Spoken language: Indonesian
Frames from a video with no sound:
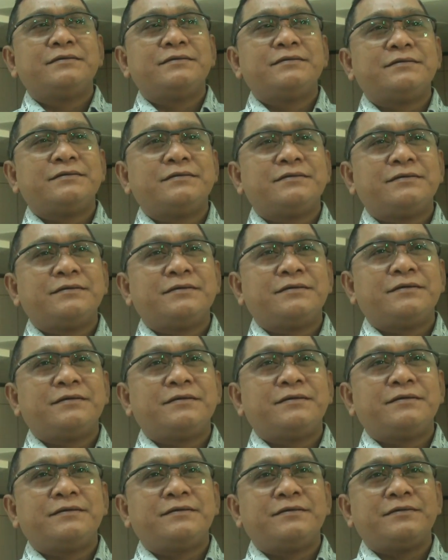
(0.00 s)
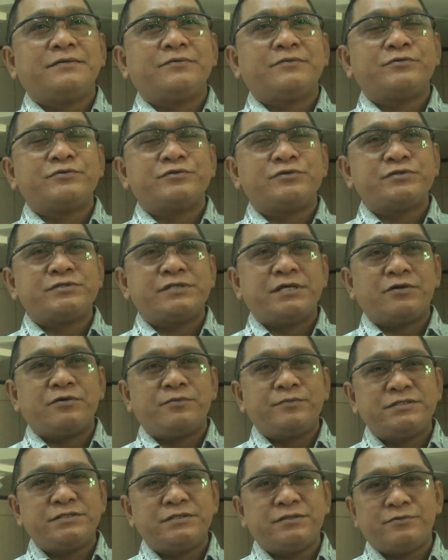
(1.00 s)
eh, khususnya
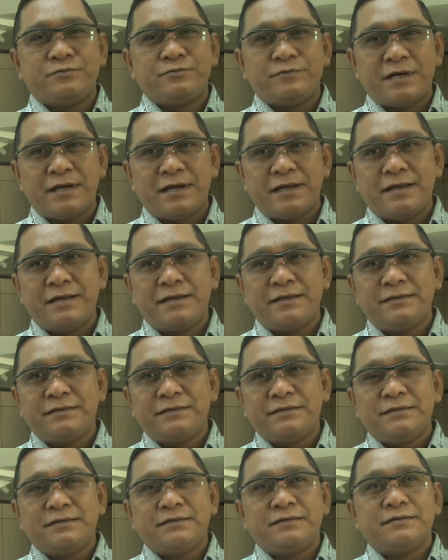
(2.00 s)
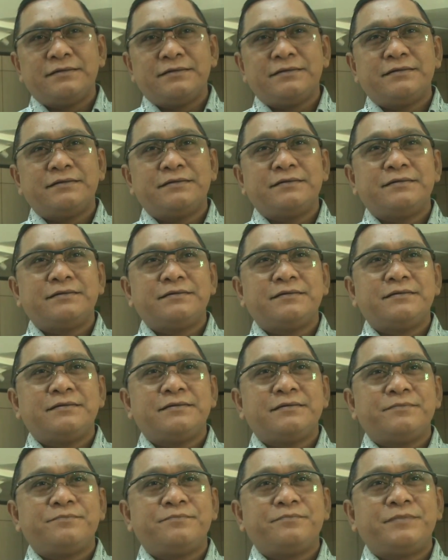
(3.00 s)
Komisi 2, eh,
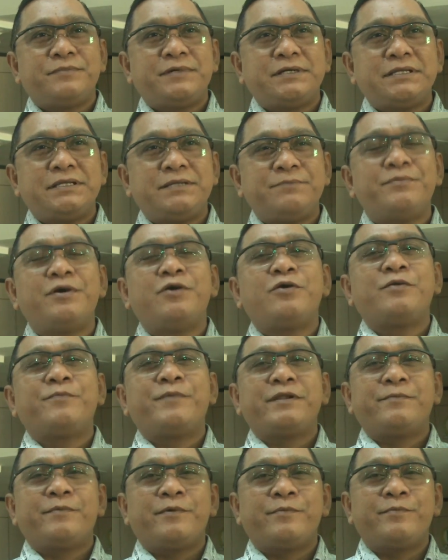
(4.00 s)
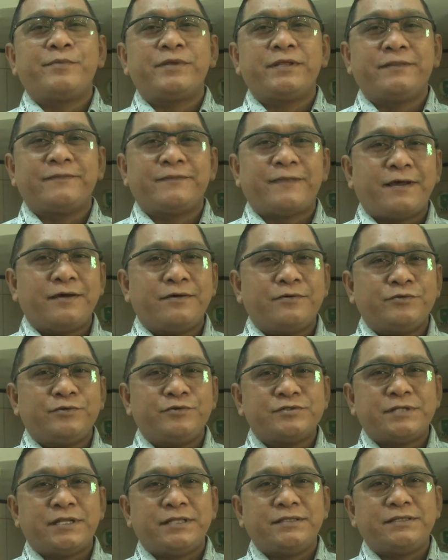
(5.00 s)
mengimbau kepada pemerintah
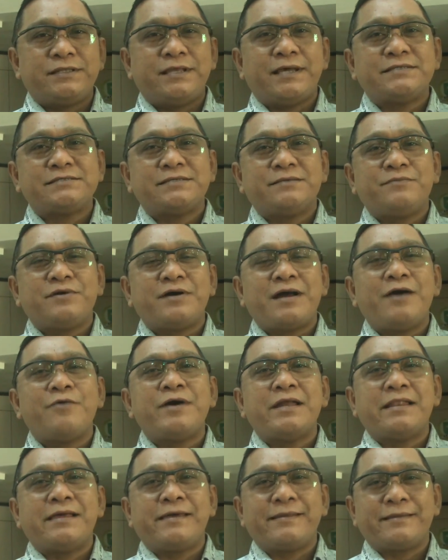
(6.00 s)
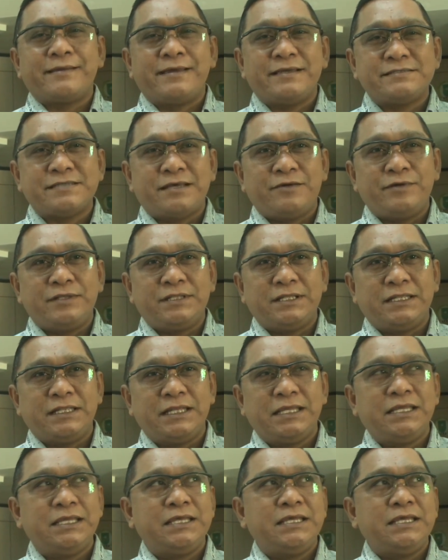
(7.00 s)
untuk senantiasa mengawal harga sawit
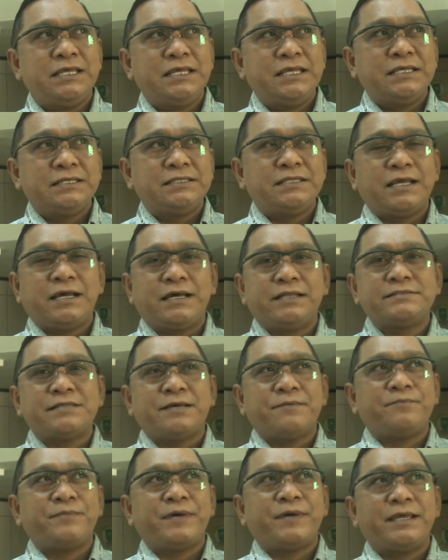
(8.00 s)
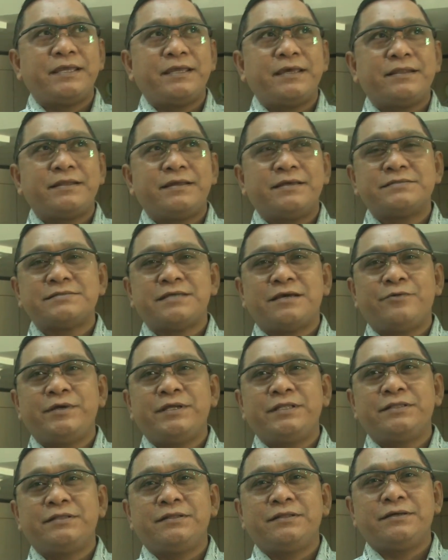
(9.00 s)
ini jangan sampai harga
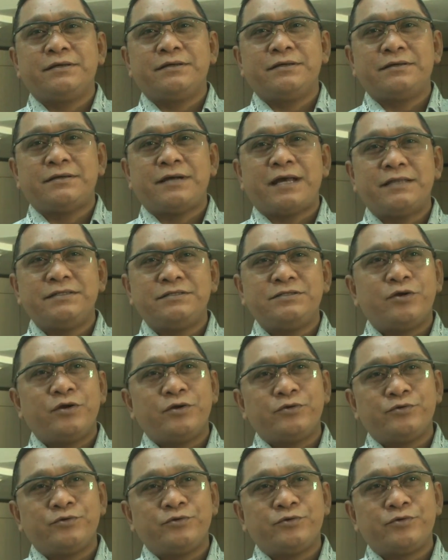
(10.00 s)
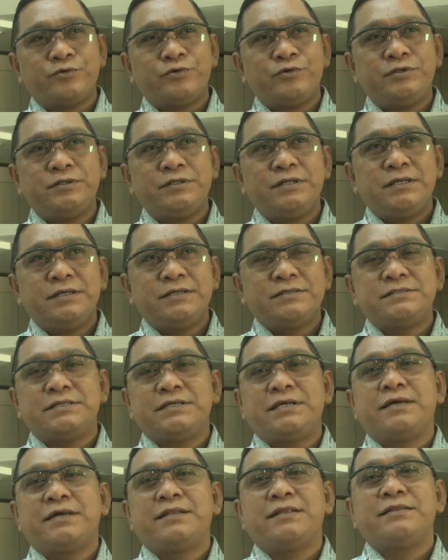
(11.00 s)
sawit uh, anjlok turun
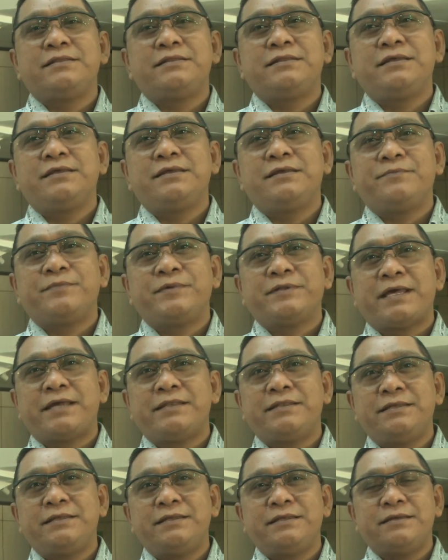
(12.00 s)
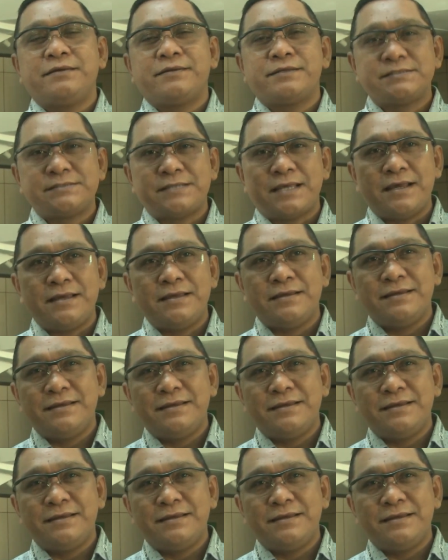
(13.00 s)
sehingga nanti petani resah